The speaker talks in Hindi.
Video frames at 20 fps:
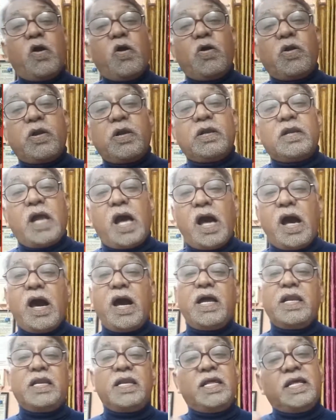और
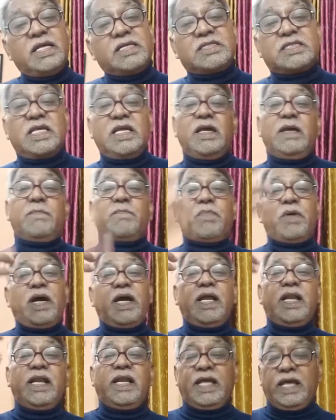नहाने से
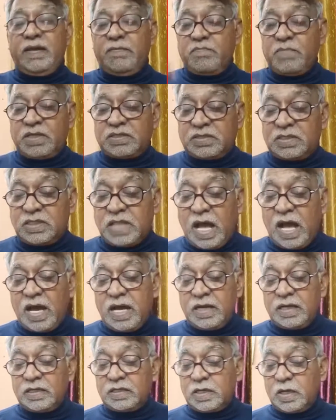पहले
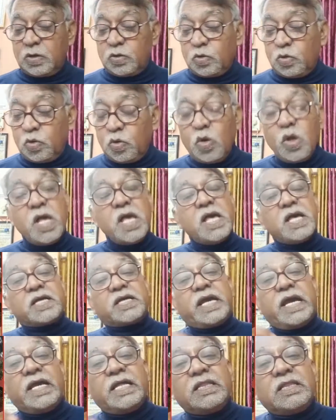मतदान करो
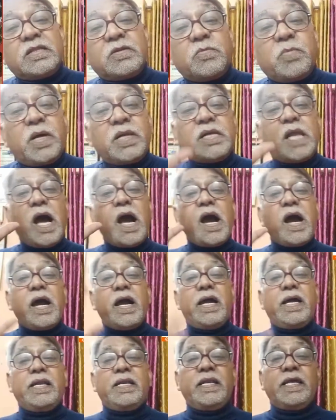केंद्र बना
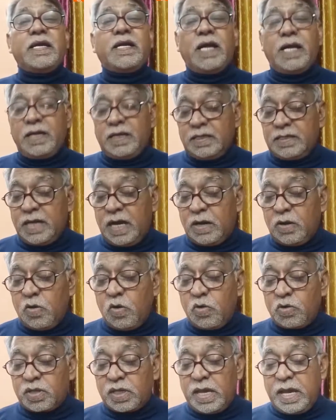है निकट
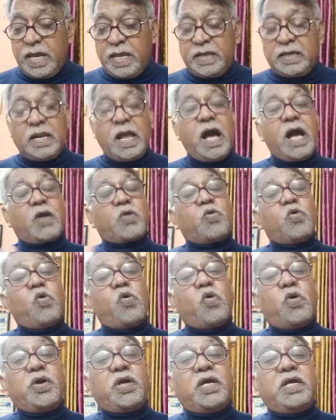घरों के ना
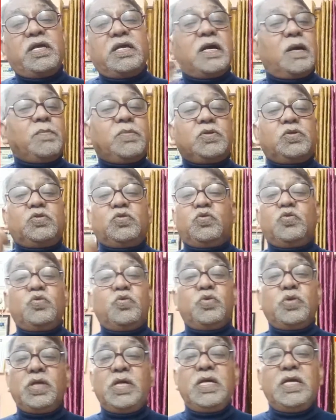कोई अब
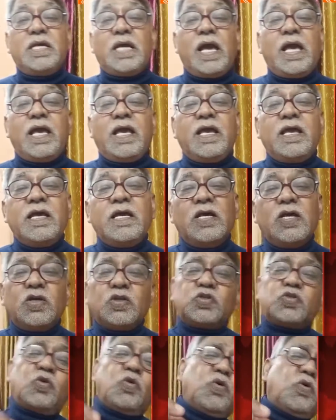दूरी है
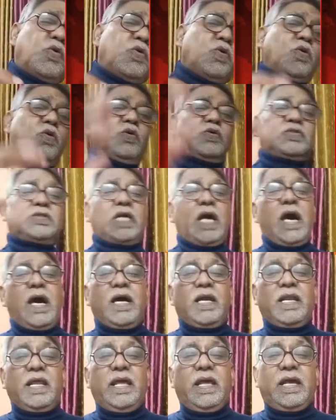छोड़ो
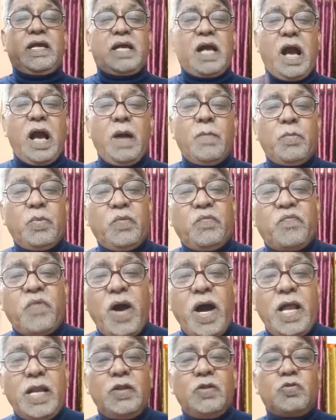सारे काम
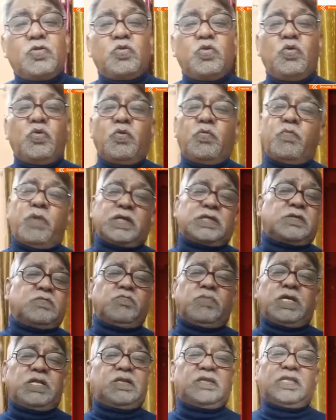फालतू बस
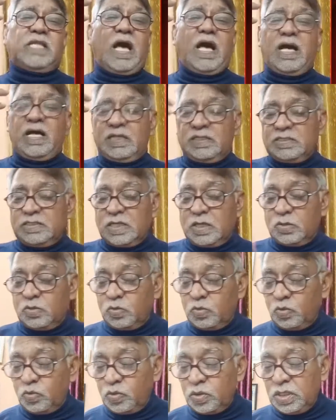मतदान
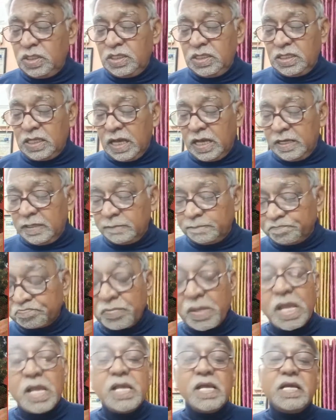जरूरी है
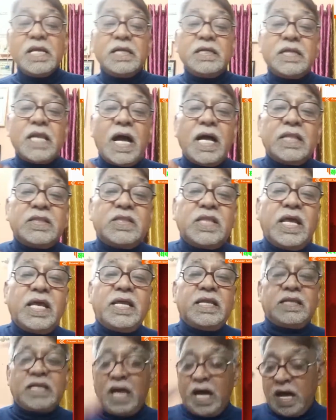ना
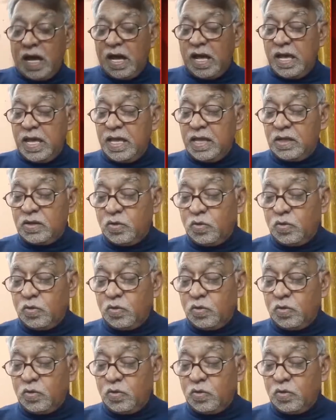देना है